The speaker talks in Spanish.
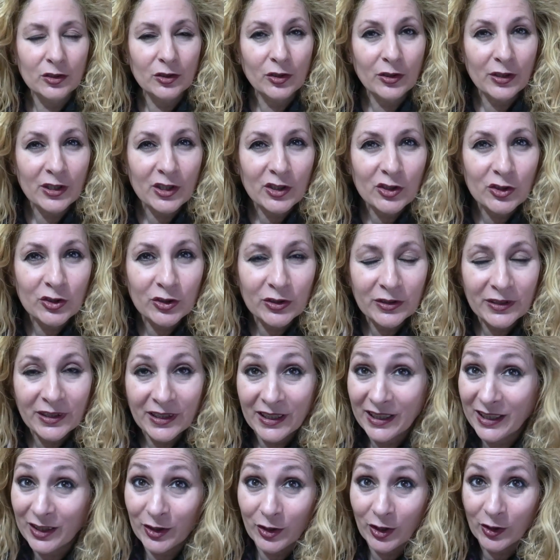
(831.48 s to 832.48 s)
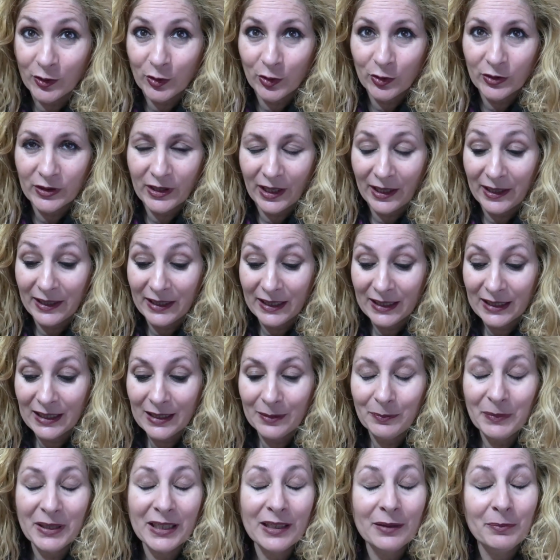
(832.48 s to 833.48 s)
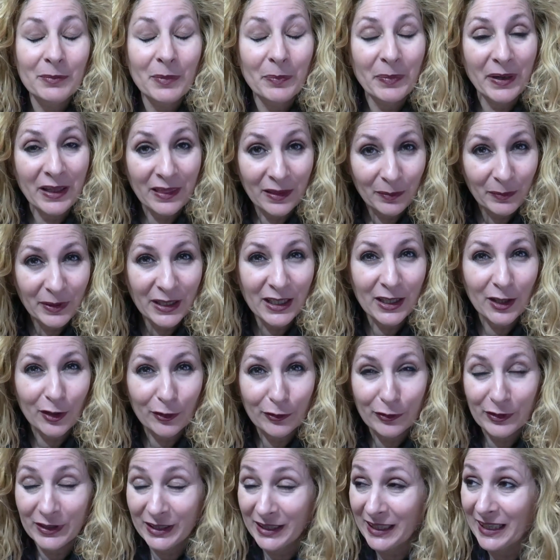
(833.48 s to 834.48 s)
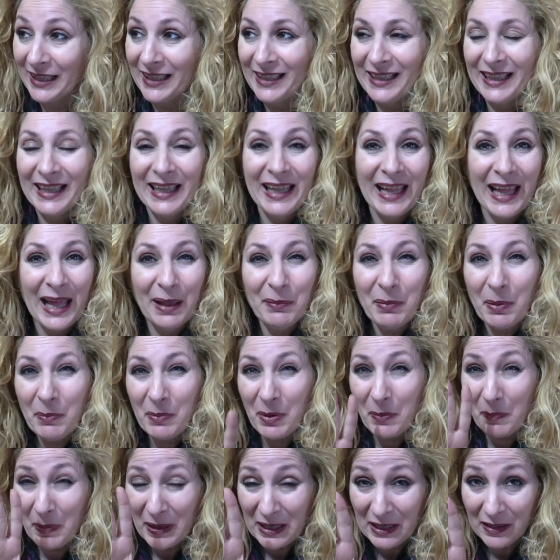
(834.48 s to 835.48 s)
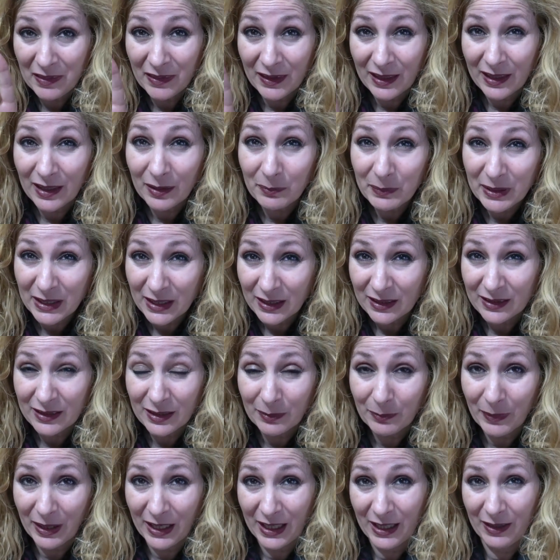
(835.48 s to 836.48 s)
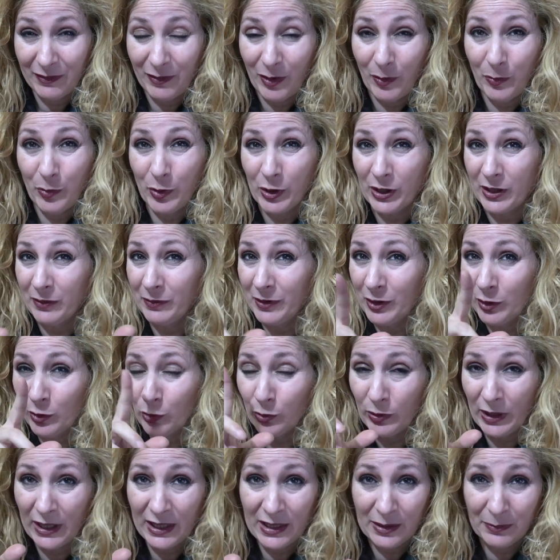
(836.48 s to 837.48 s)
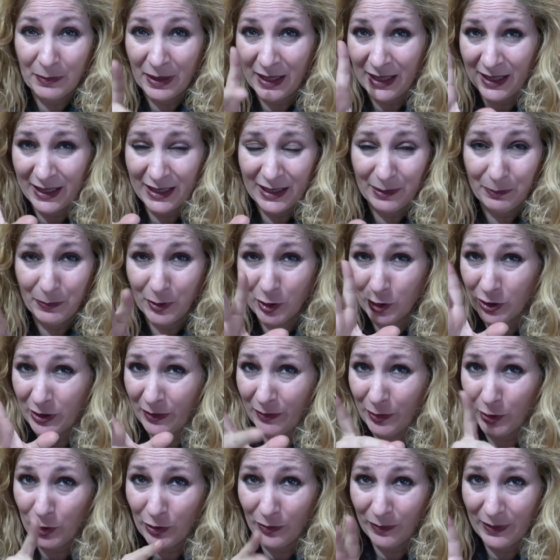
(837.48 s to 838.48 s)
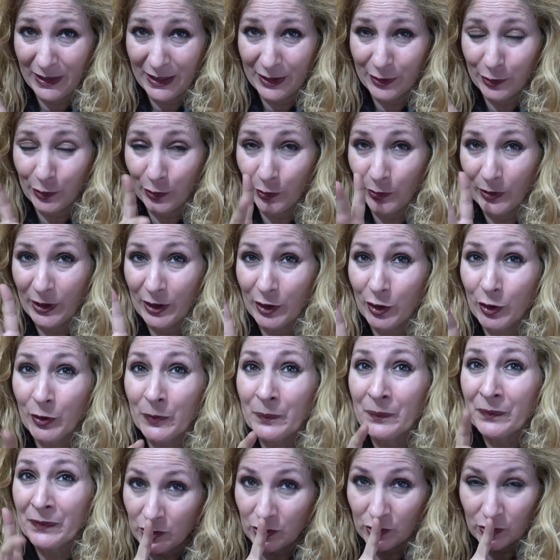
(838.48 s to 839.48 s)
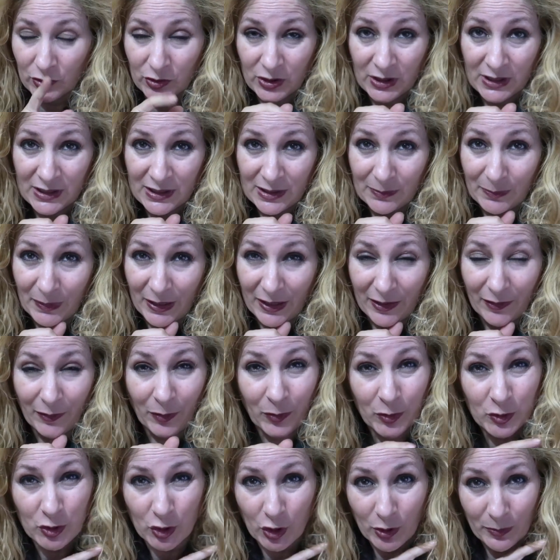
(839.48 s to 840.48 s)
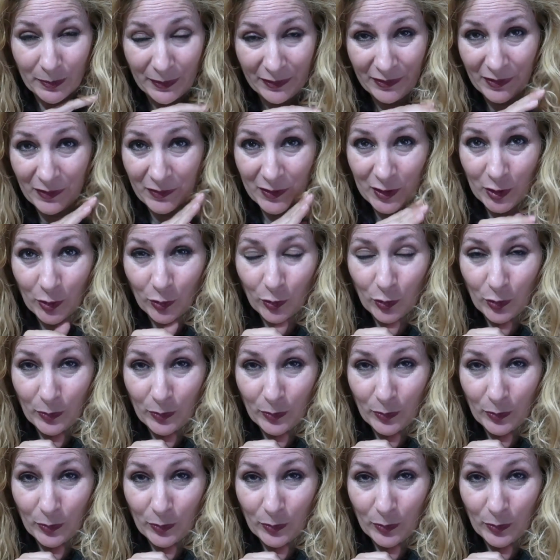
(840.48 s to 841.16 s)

lo he dicho, es que estoy tonta. Es que me, me, parece que me he quedado frita. Además, me parece que a mí que este me ha grabado porque he visto unas imágenes, pero estaba yo hablando o algo. Yo no sé si me ha grabado, vosotros me habéis visto